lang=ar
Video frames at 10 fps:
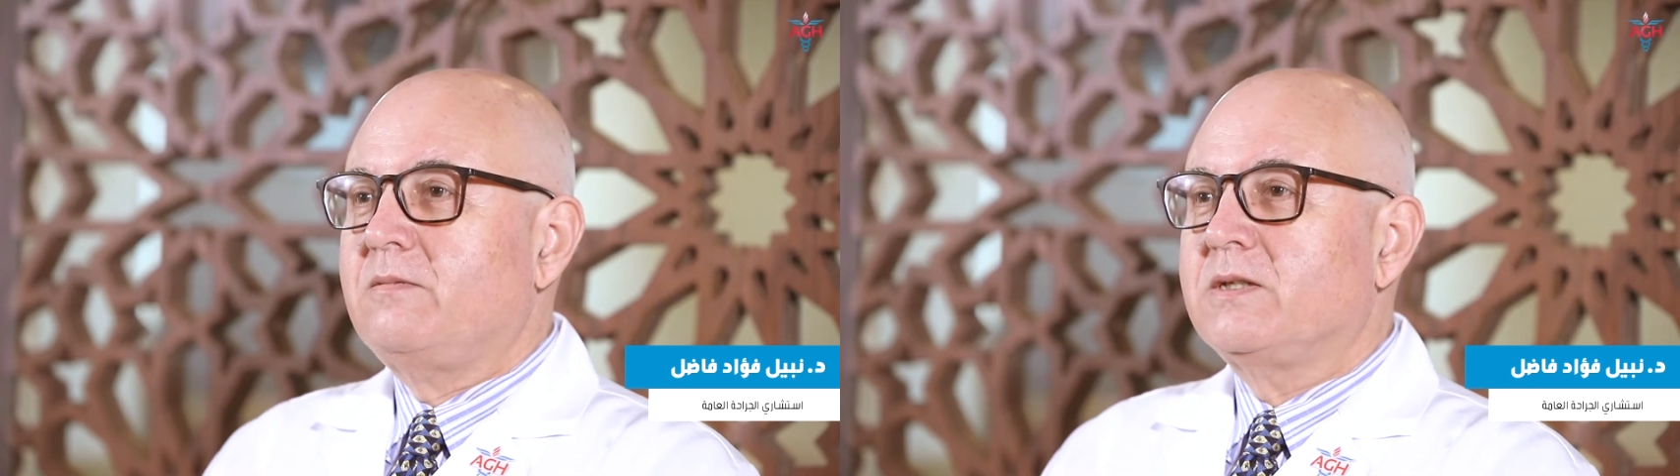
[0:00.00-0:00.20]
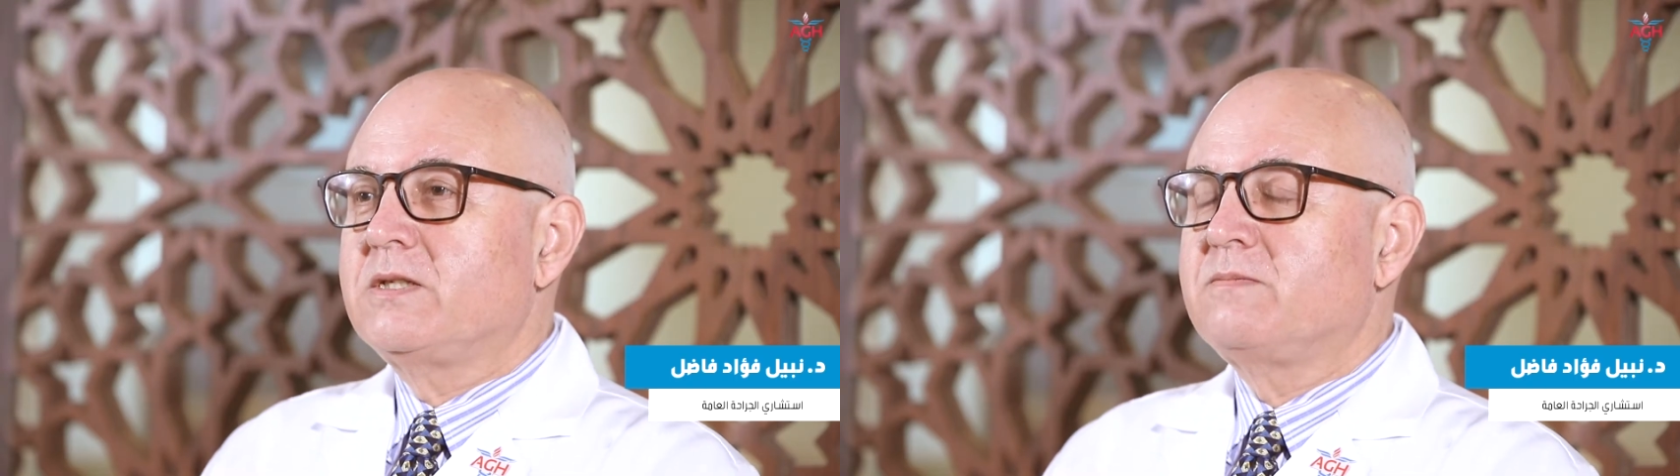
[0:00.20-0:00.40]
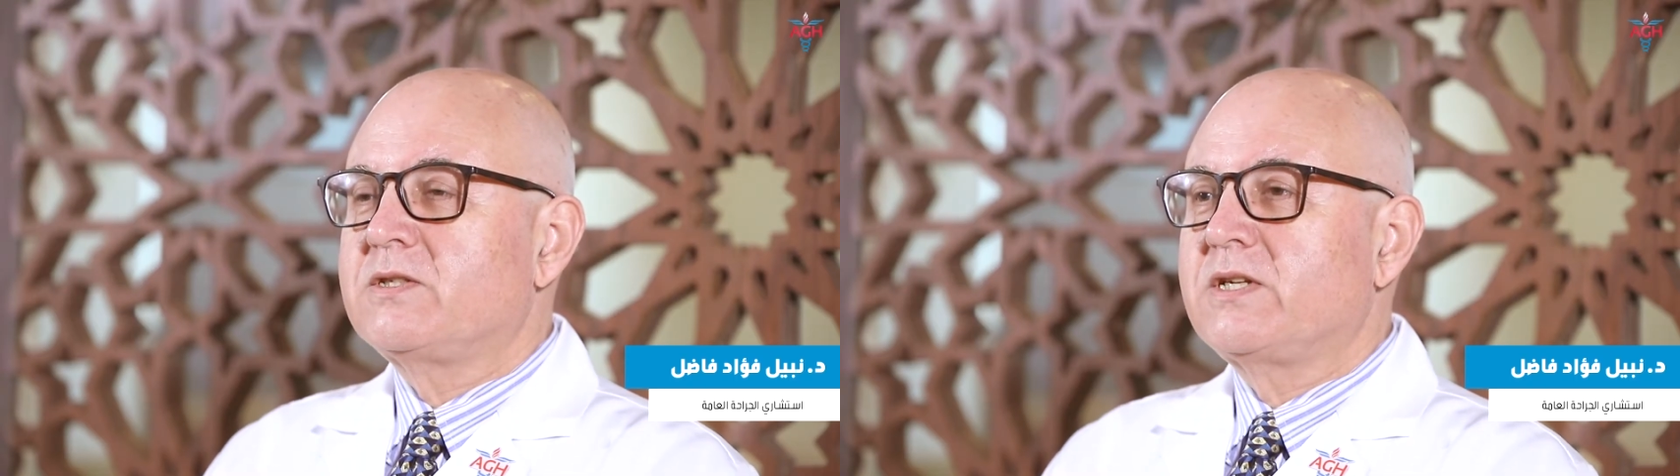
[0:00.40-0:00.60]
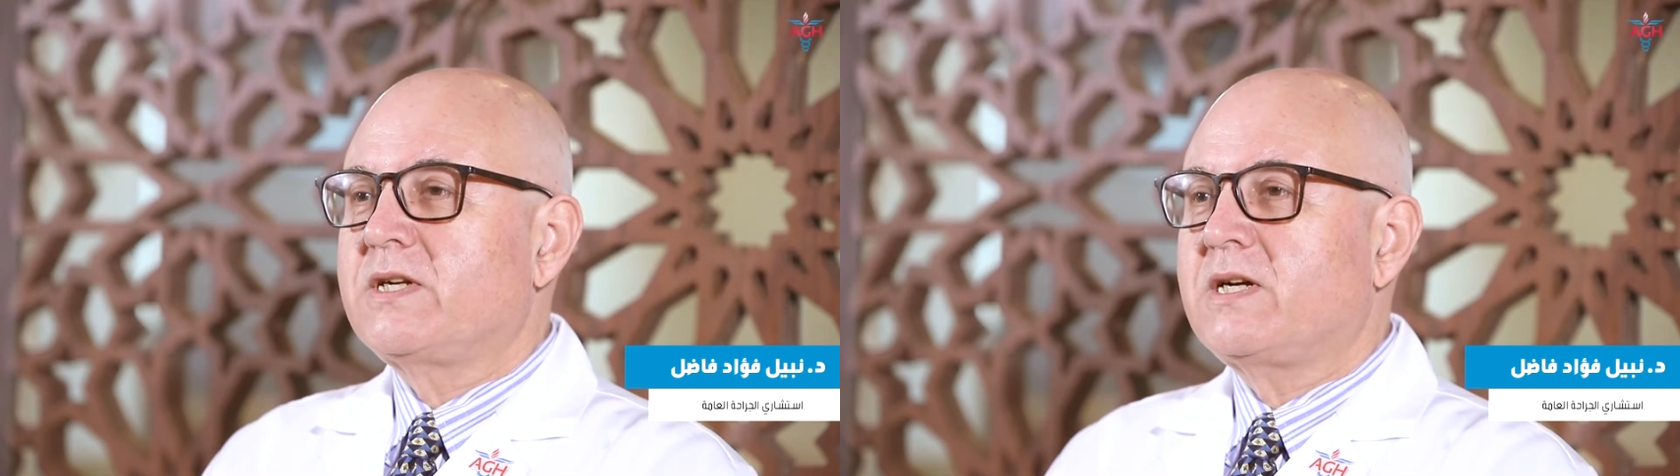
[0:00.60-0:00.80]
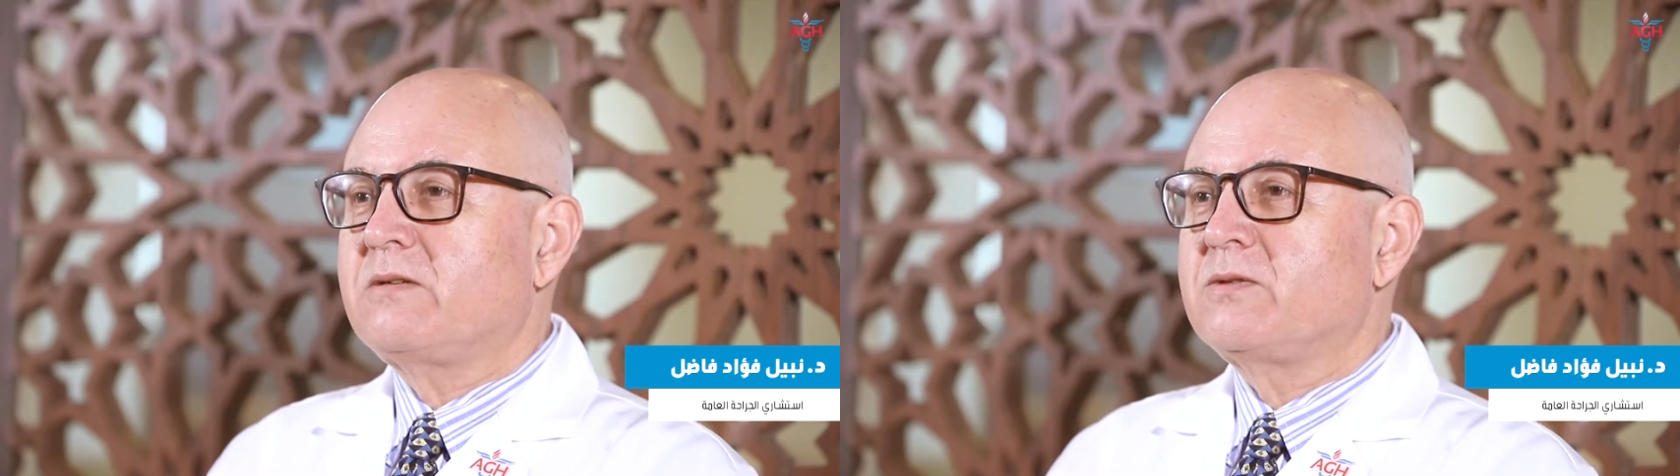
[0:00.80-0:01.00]
بقسم
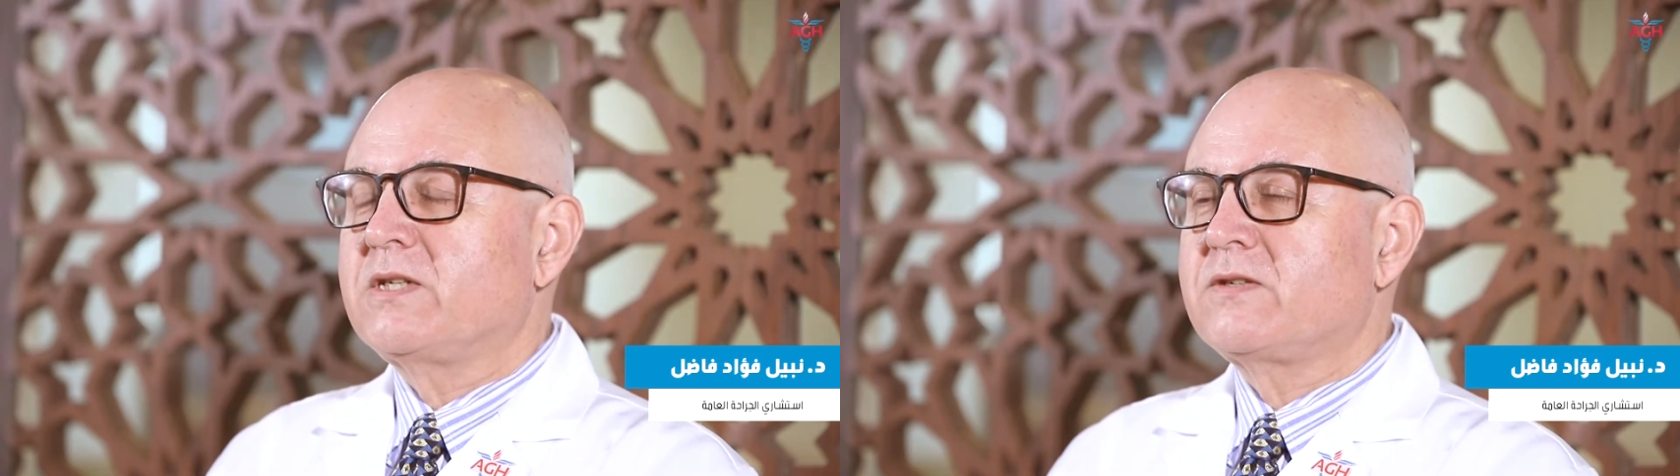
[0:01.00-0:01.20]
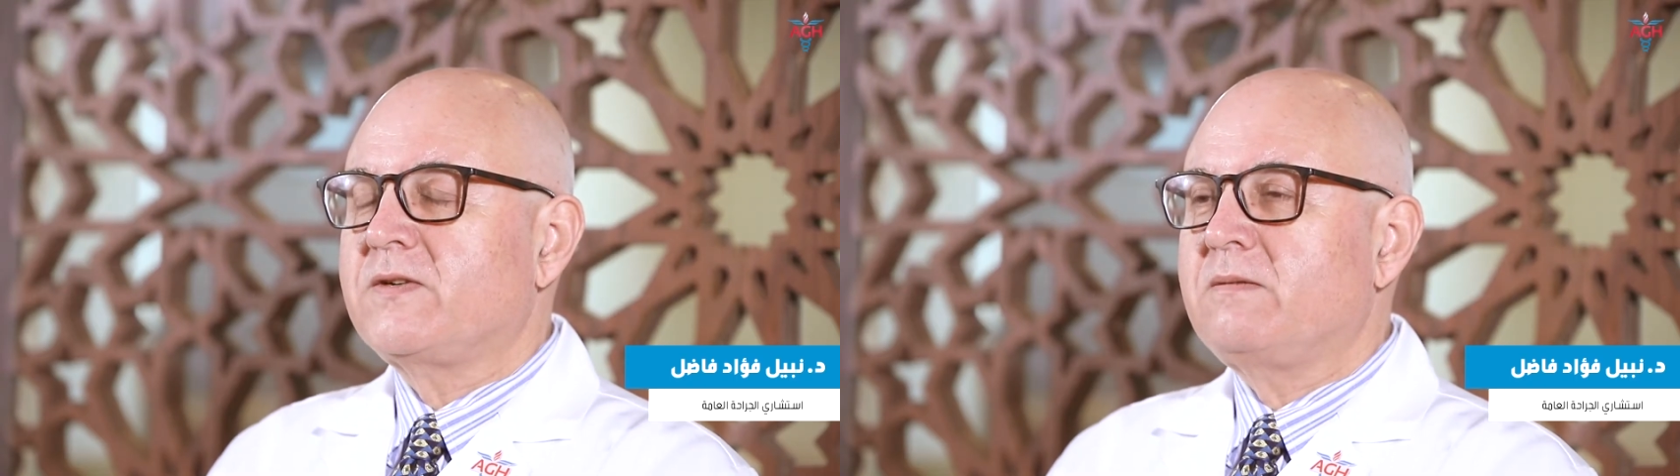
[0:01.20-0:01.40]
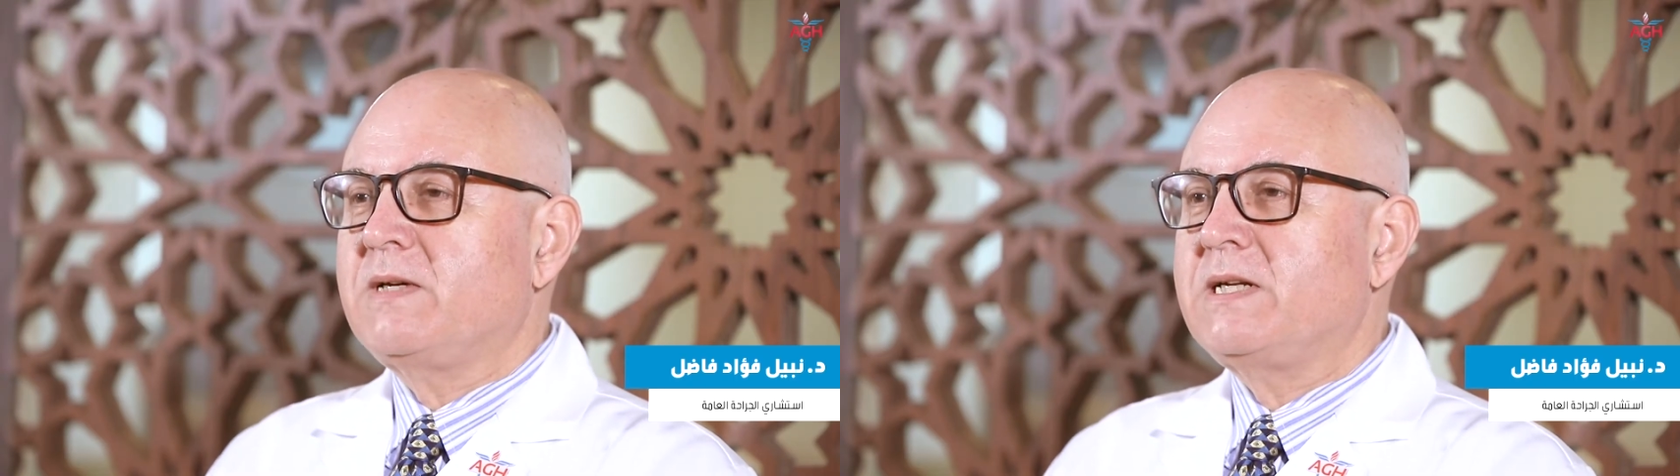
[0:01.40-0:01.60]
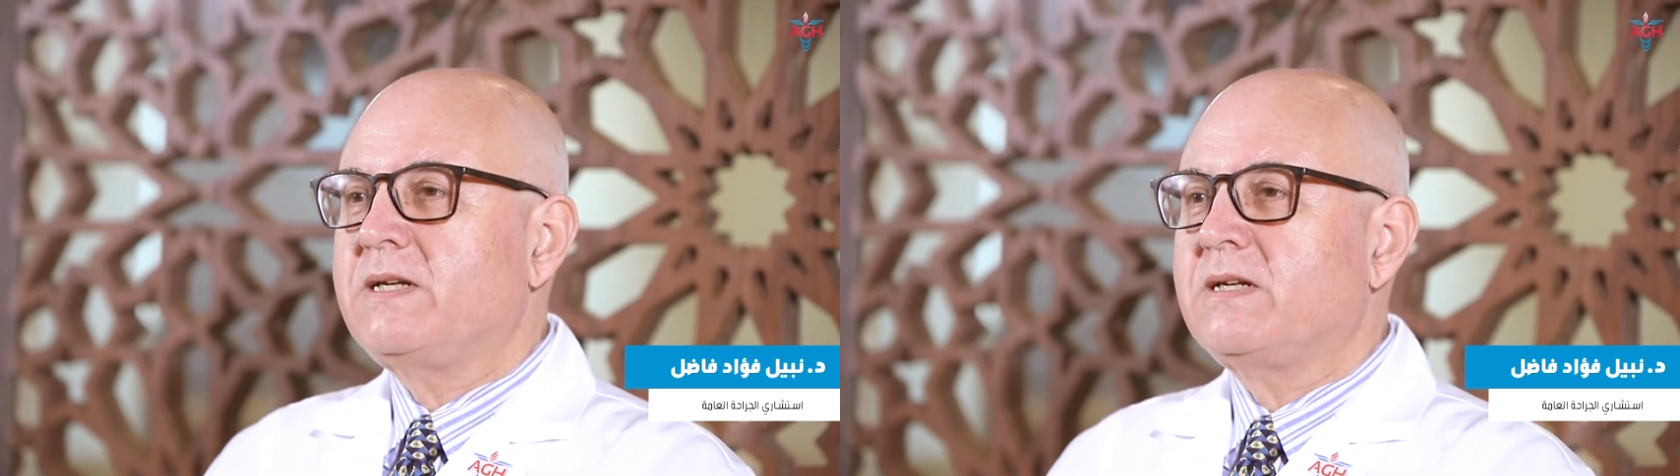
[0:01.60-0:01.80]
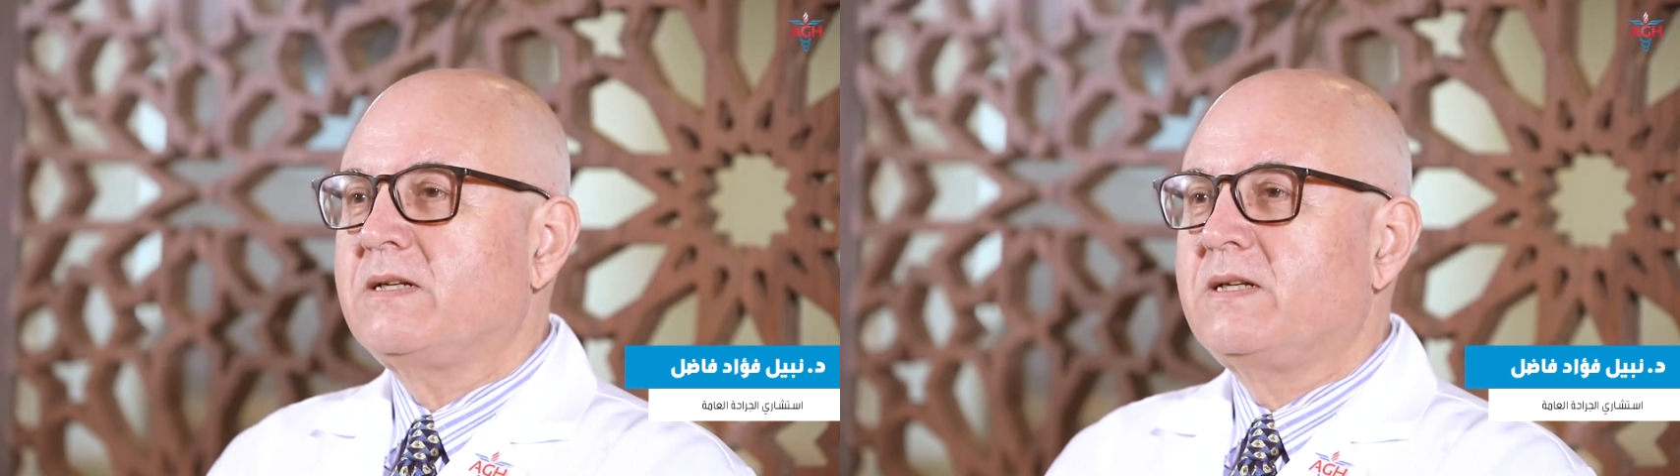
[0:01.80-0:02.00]
الجراحة مستشفى
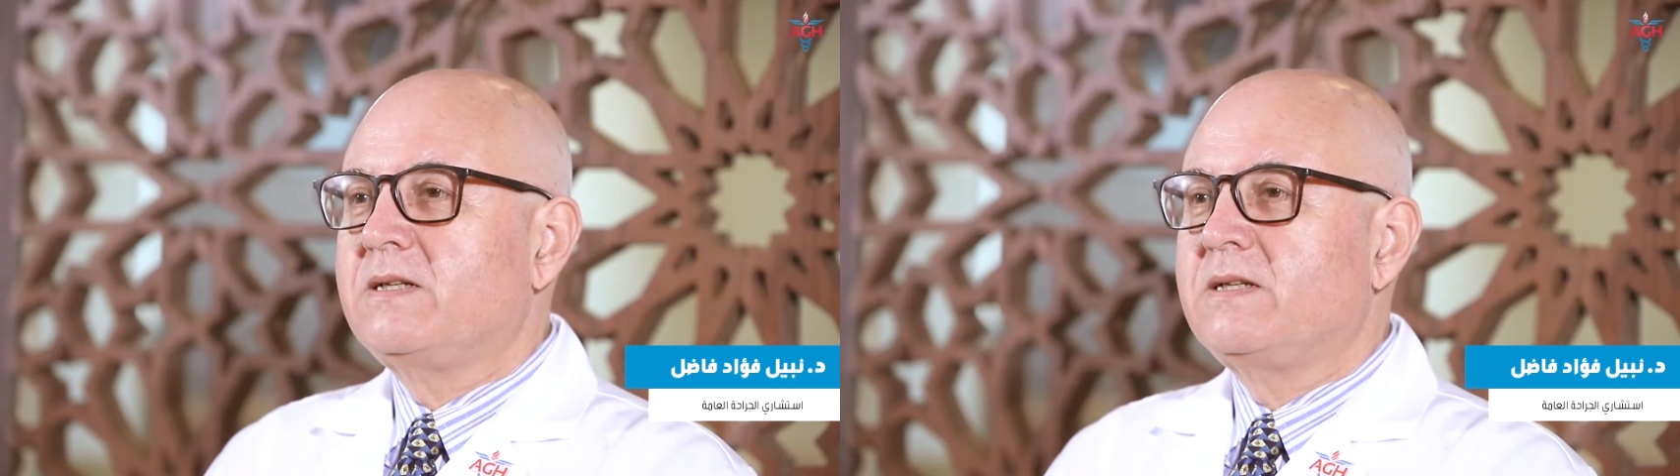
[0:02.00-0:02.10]
المانع